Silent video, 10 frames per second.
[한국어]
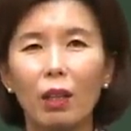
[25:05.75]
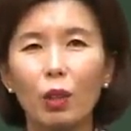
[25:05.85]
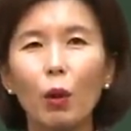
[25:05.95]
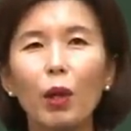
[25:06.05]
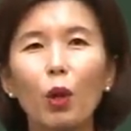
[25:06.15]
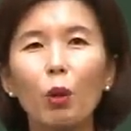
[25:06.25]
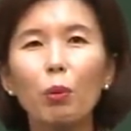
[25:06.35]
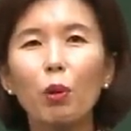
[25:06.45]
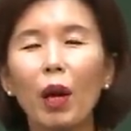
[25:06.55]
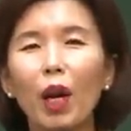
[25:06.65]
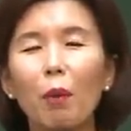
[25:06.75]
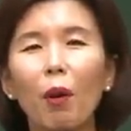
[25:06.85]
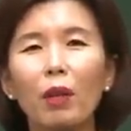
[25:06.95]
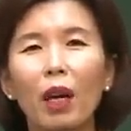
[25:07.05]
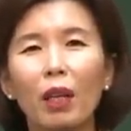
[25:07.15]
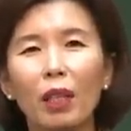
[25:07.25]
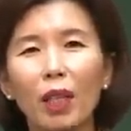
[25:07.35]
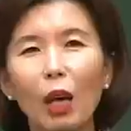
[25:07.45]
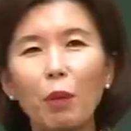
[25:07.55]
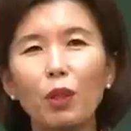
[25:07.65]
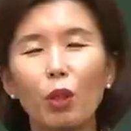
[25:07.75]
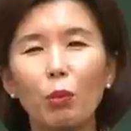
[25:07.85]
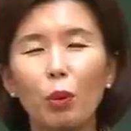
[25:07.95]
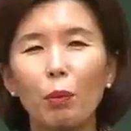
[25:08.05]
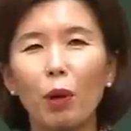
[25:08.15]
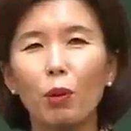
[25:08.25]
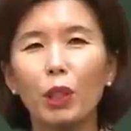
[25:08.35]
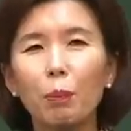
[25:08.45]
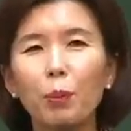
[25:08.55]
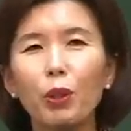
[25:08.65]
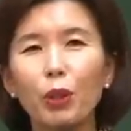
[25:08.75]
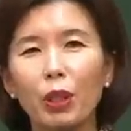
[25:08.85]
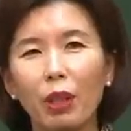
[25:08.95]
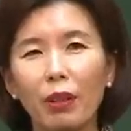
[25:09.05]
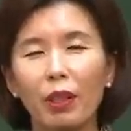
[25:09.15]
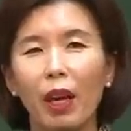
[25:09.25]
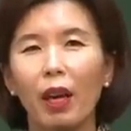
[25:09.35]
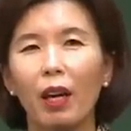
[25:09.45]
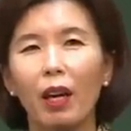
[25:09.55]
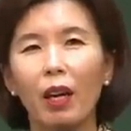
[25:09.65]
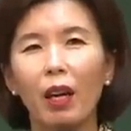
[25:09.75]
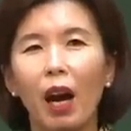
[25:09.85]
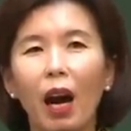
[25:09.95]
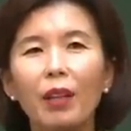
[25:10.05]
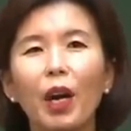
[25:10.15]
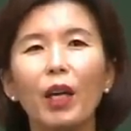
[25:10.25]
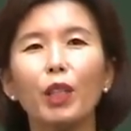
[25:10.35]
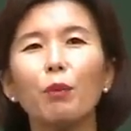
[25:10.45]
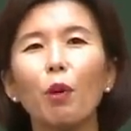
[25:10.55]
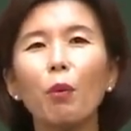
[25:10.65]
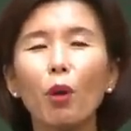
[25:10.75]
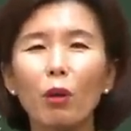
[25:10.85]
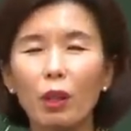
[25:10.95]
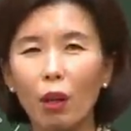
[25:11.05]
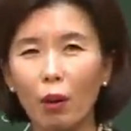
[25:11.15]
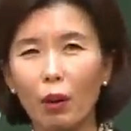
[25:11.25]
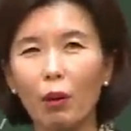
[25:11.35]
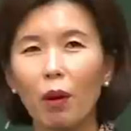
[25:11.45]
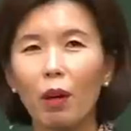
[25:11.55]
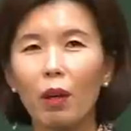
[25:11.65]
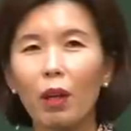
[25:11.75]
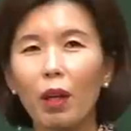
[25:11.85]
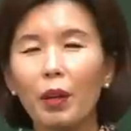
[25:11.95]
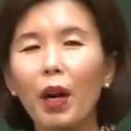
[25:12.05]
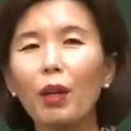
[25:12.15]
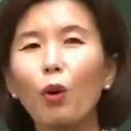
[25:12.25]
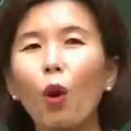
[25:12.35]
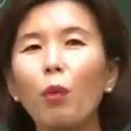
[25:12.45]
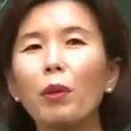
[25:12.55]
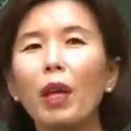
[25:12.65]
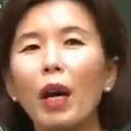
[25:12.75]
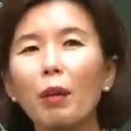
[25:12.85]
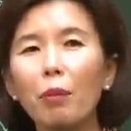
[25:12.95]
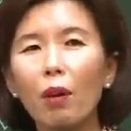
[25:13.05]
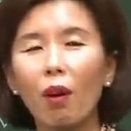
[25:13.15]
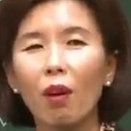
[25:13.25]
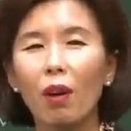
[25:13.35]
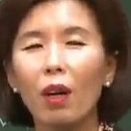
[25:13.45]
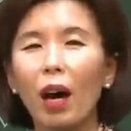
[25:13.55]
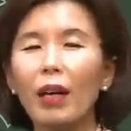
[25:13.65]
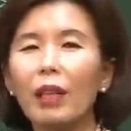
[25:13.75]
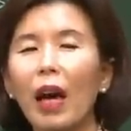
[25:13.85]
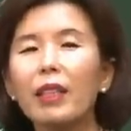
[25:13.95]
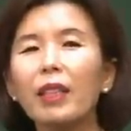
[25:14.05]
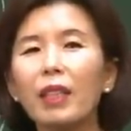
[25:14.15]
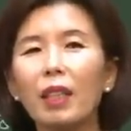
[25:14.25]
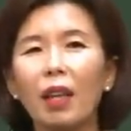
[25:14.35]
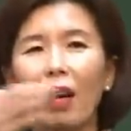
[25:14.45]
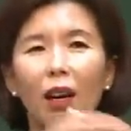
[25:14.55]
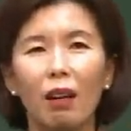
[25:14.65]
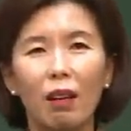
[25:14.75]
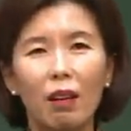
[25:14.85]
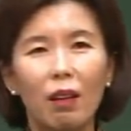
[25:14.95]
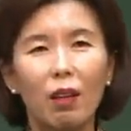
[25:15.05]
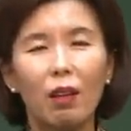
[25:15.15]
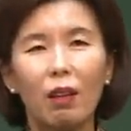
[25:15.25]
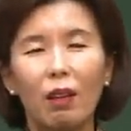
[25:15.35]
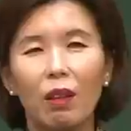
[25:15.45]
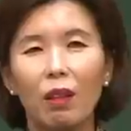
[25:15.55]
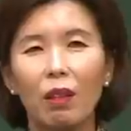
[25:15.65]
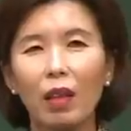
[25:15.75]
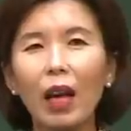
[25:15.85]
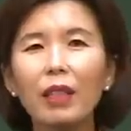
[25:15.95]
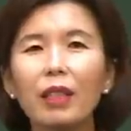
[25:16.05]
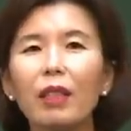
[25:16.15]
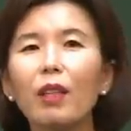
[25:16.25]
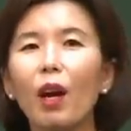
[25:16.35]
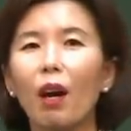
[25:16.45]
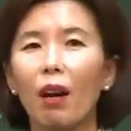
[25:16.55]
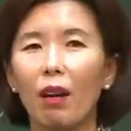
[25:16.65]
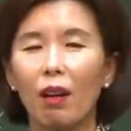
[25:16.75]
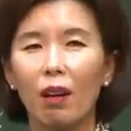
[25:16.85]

저희 여러분도 하나님의 언약 안에서 사명자로 부름받고 직분을 주셨는데, 아, 내가 지금 너무 경제가 어려워. 내가 너무 내가 힘들어. 아, 다시 내가. 다시 내가.